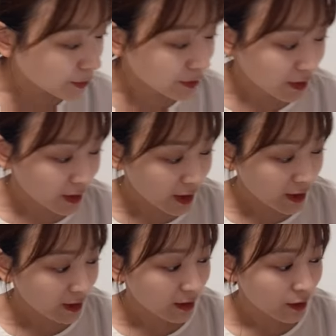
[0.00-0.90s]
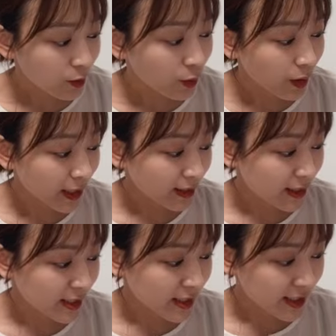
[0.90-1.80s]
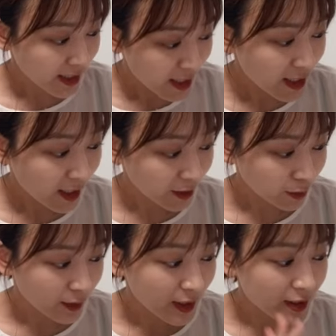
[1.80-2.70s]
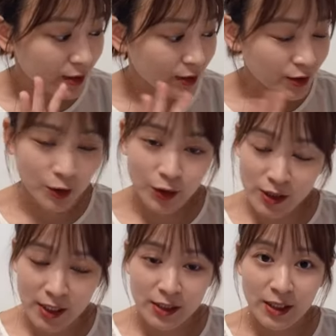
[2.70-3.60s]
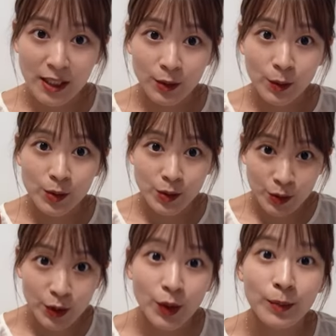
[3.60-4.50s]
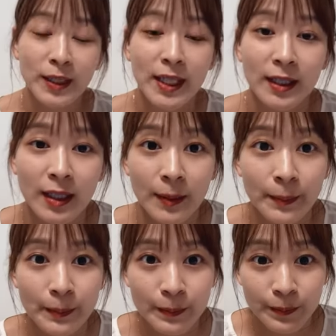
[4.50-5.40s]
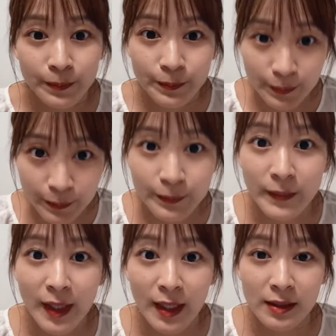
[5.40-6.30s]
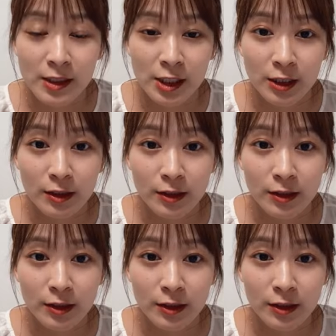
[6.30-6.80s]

分のお話ししてあとはツーショット撮影をするよみたいな感じ